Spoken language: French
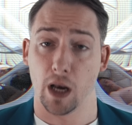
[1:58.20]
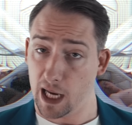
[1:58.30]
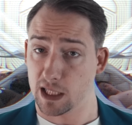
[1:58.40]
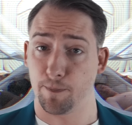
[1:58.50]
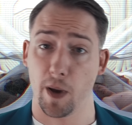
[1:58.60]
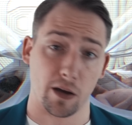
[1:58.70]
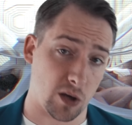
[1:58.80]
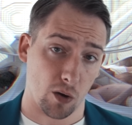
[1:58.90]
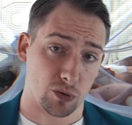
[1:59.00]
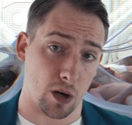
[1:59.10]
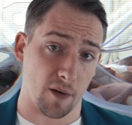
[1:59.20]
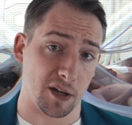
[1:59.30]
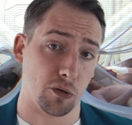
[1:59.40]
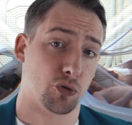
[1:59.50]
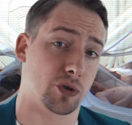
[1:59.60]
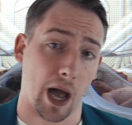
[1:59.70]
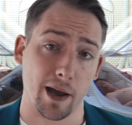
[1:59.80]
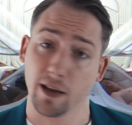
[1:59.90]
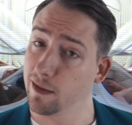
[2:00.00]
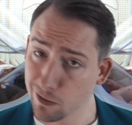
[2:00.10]
L'expérience Love in the
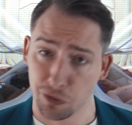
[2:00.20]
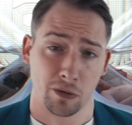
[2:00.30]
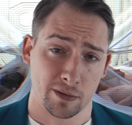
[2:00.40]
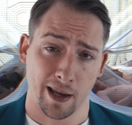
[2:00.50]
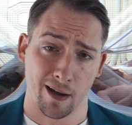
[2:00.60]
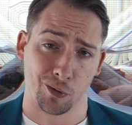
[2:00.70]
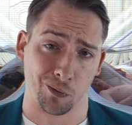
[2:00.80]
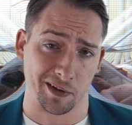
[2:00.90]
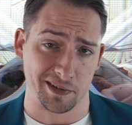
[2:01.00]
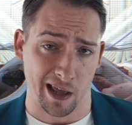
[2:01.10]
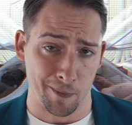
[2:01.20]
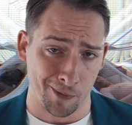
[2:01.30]
Sky est un succès incontestable.